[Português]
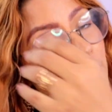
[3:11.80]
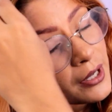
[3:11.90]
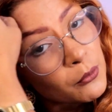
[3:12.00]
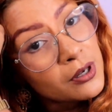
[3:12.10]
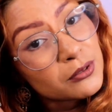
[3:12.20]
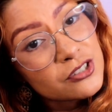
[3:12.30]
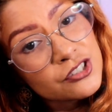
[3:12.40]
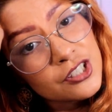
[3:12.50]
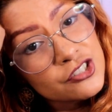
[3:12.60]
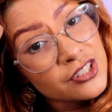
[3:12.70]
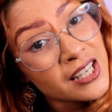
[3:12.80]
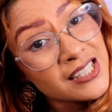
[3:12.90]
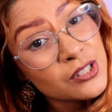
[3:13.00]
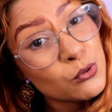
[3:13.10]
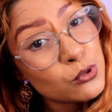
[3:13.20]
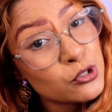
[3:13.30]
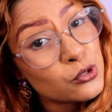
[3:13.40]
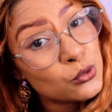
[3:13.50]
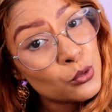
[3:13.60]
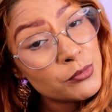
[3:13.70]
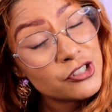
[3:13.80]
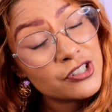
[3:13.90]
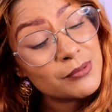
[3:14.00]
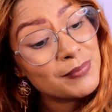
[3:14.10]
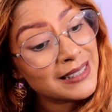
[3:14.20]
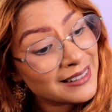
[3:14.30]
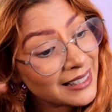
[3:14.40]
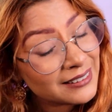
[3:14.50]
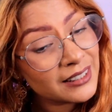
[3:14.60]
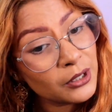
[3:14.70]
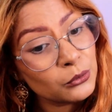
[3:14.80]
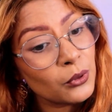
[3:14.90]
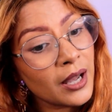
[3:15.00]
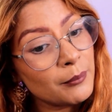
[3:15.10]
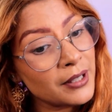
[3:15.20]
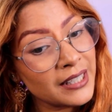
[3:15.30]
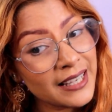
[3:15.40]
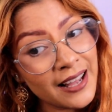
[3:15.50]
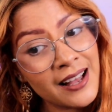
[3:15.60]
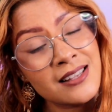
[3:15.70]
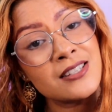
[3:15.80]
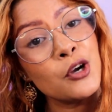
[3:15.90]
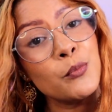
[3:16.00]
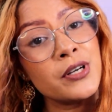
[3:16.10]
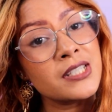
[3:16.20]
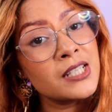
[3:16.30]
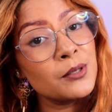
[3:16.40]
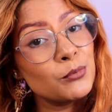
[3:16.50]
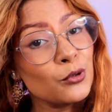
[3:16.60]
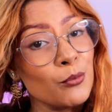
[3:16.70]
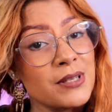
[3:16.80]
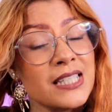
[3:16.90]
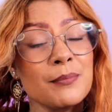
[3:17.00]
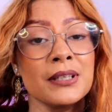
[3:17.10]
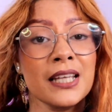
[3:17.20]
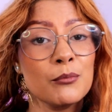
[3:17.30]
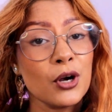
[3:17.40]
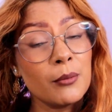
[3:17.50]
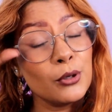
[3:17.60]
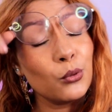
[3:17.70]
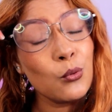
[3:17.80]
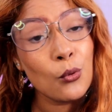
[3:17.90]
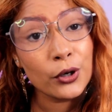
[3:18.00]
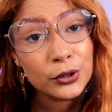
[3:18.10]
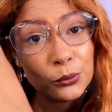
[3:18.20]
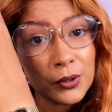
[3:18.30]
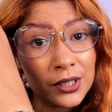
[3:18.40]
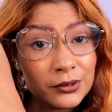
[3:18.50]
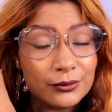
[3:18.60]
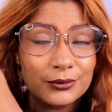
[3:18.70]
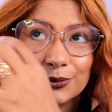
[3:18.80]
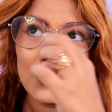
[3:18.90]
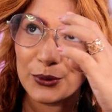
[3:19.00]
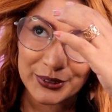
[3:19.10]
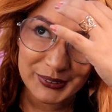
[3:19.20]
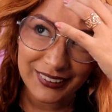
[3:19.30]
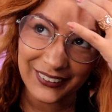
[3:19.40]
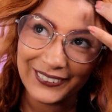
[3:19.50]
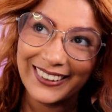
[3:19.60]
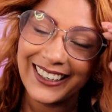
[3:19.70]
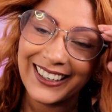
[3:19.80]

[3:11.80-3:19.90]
porque quando a gente tem esse costume de pintar tanto o cabelo em casa, eu, por exemplo, comecei a pintar meu cabelo com 8 anos, com 8 não,